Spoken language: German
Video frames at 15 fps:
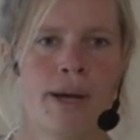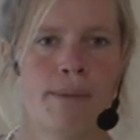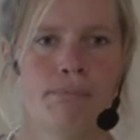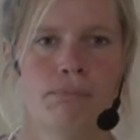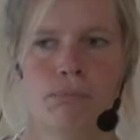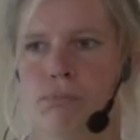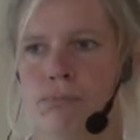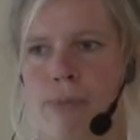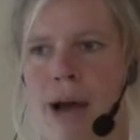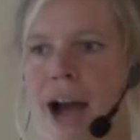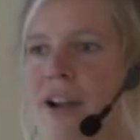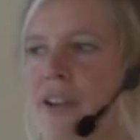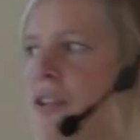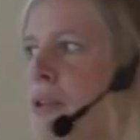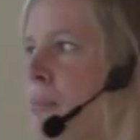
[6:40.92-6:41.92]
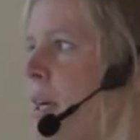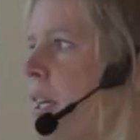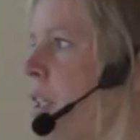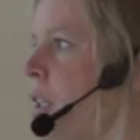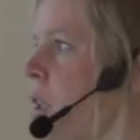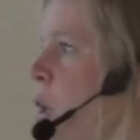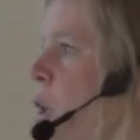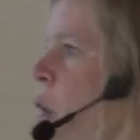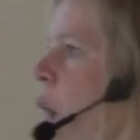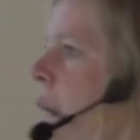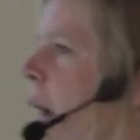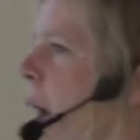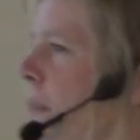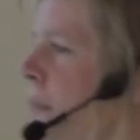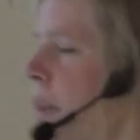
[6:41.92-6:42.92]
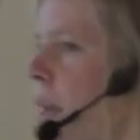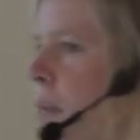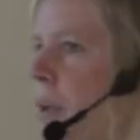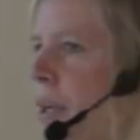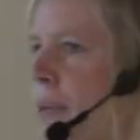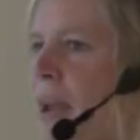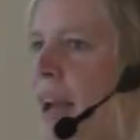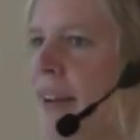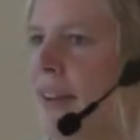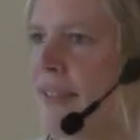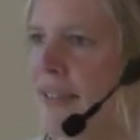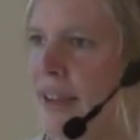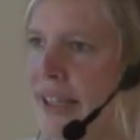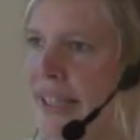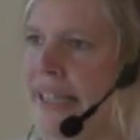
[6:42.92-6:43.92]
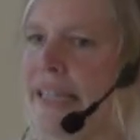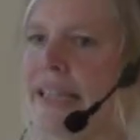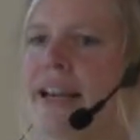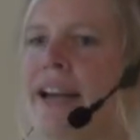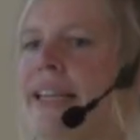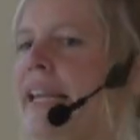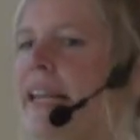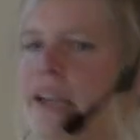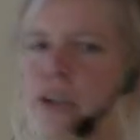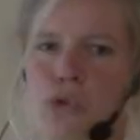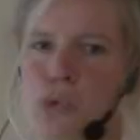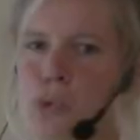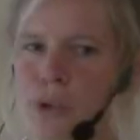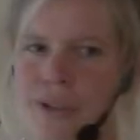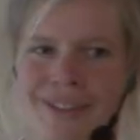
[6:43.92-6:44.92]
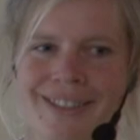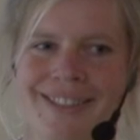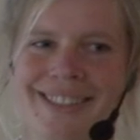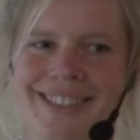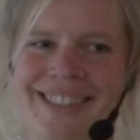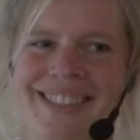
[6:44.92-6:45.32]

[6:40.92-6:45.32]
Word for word: und habe einen Markt gemacht. Habe dann aber gemerkt, dass da die Karrieretüren